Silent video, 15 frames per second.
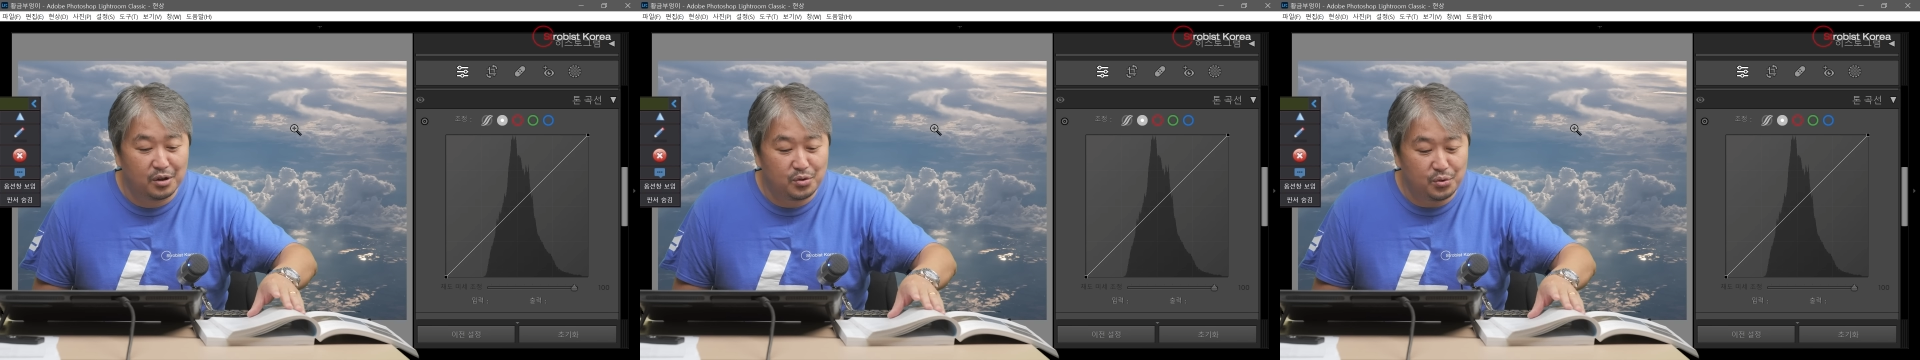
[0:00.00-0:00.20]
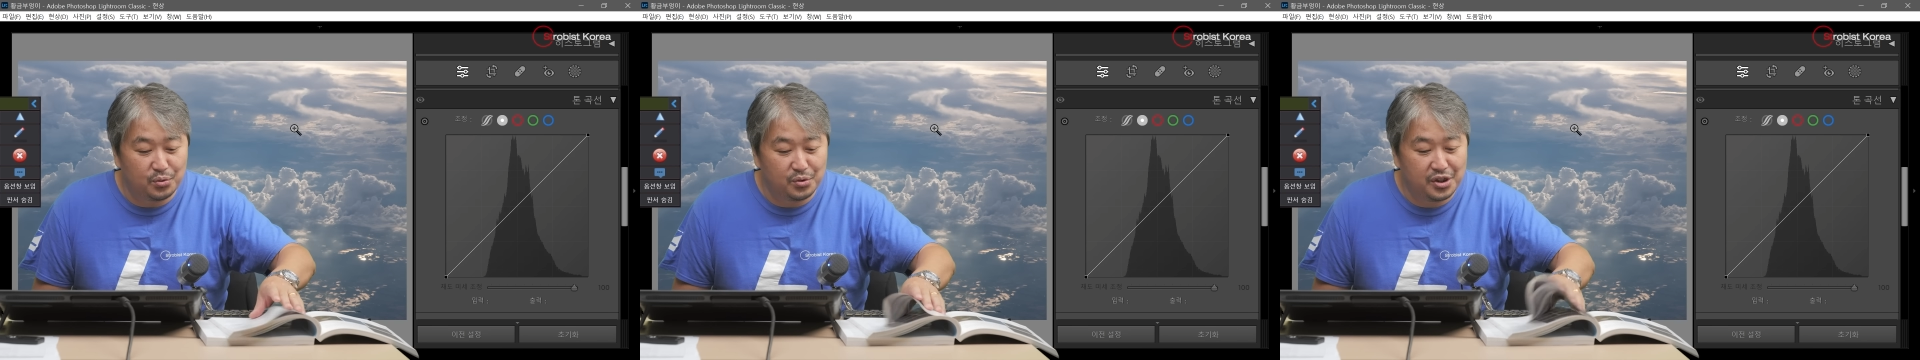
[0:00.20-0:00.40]

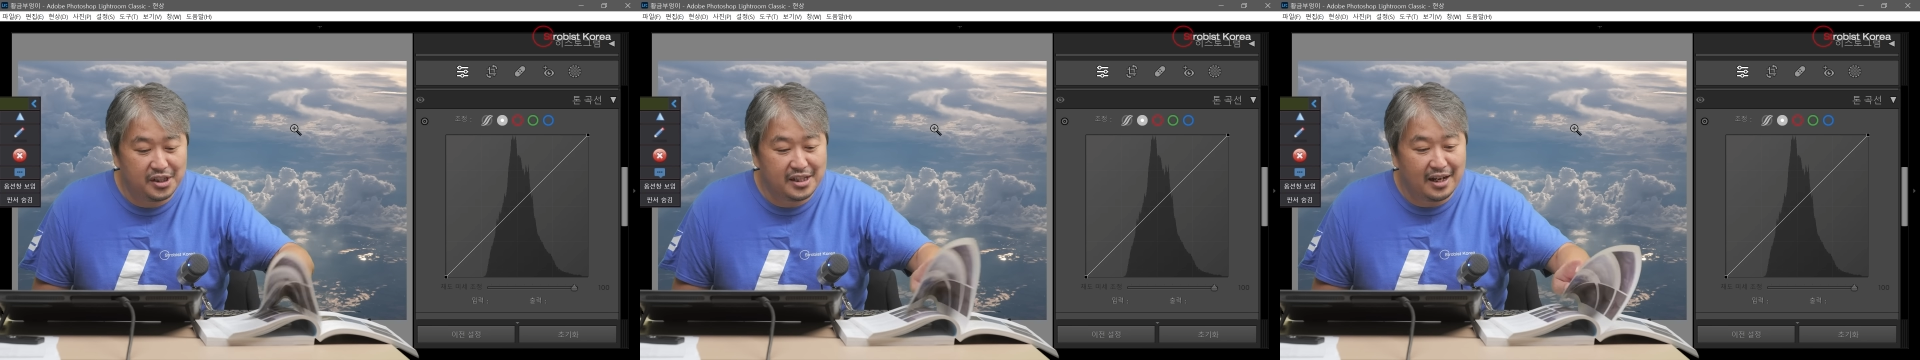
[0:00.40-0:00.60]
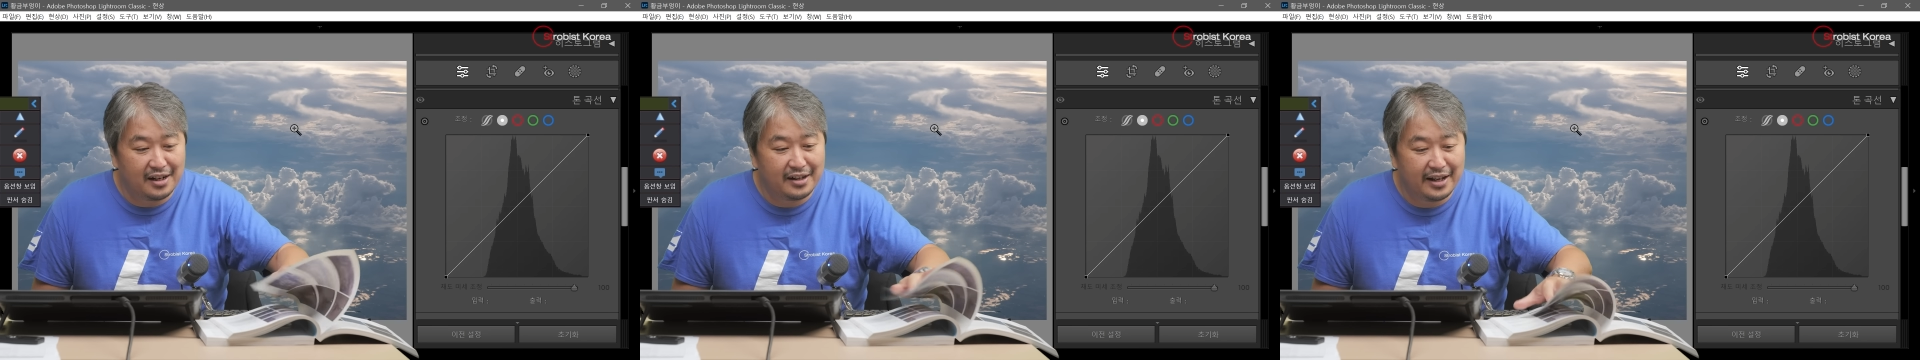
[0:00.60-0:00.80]
쭉
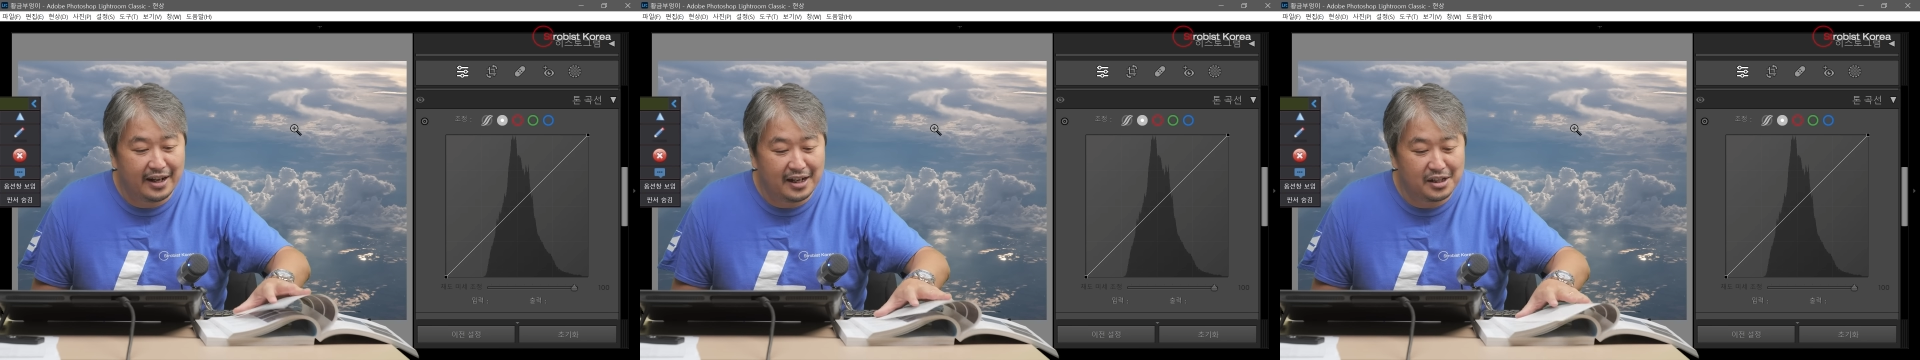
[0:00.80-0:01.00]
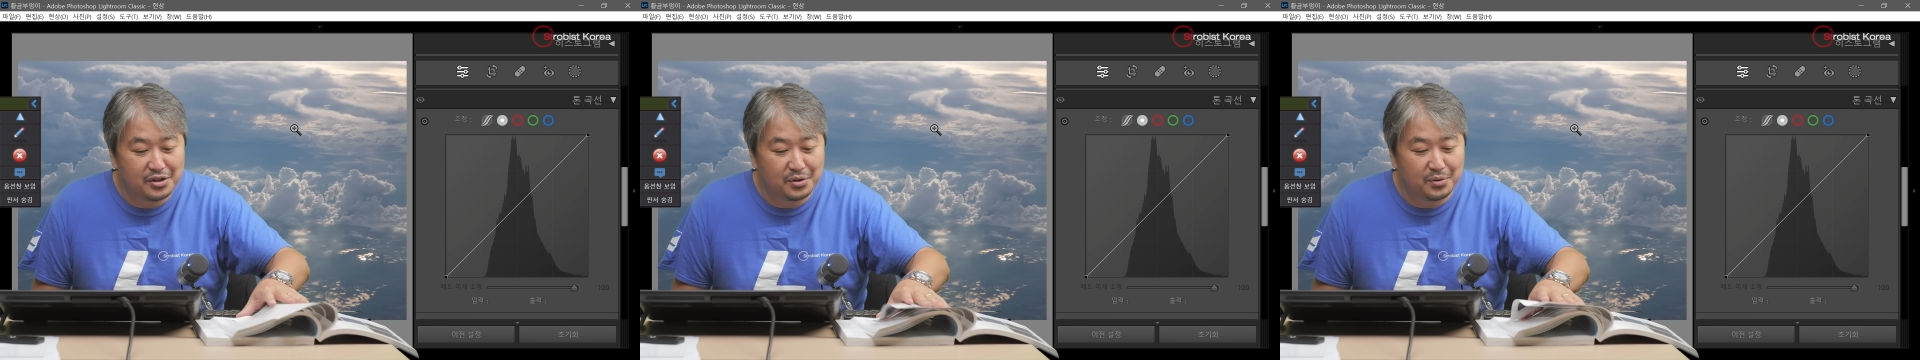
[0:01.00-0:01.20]
시작을
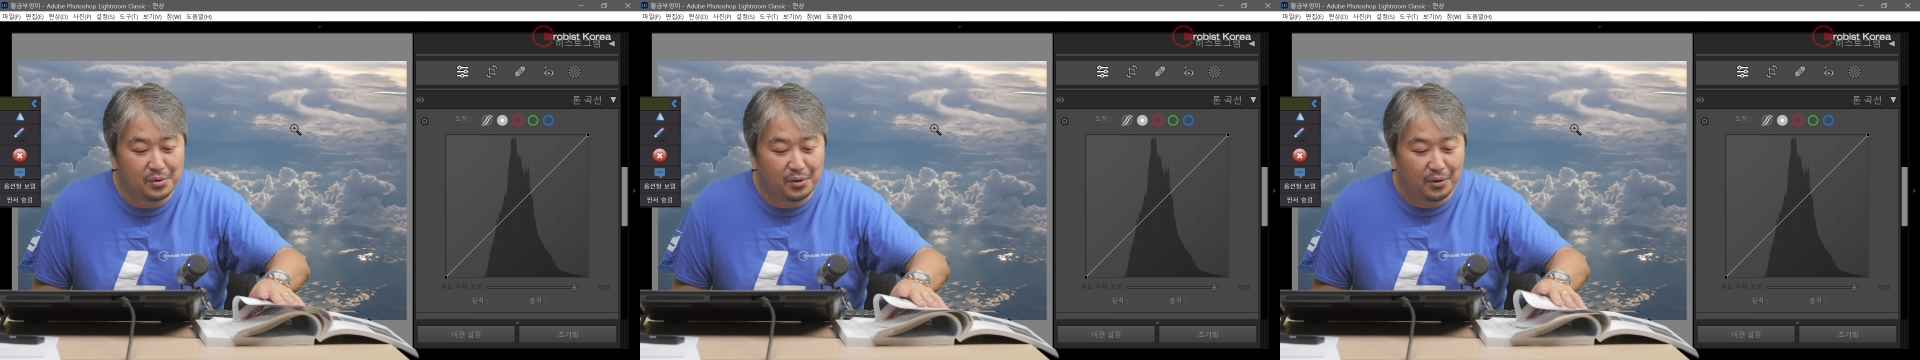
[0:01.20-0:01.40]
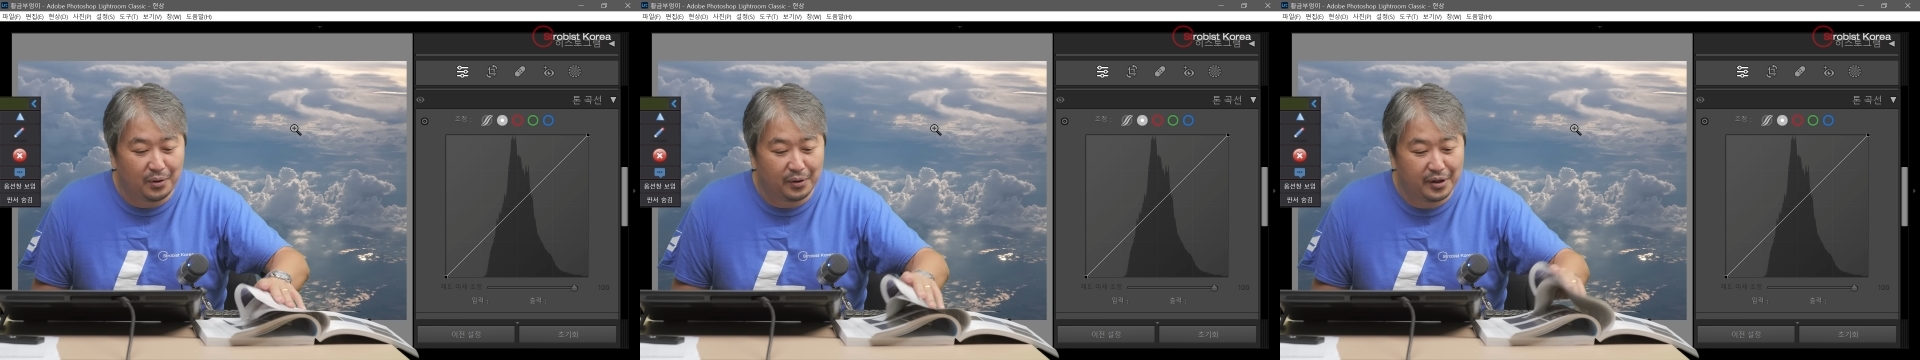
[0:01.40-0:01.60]

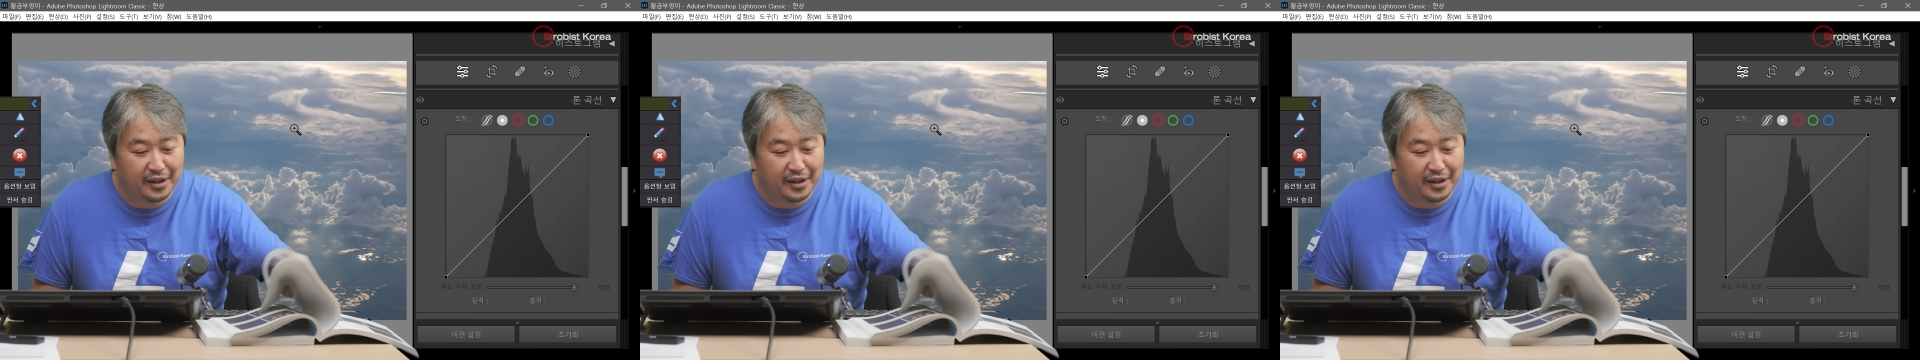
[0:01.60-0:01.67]
해가지고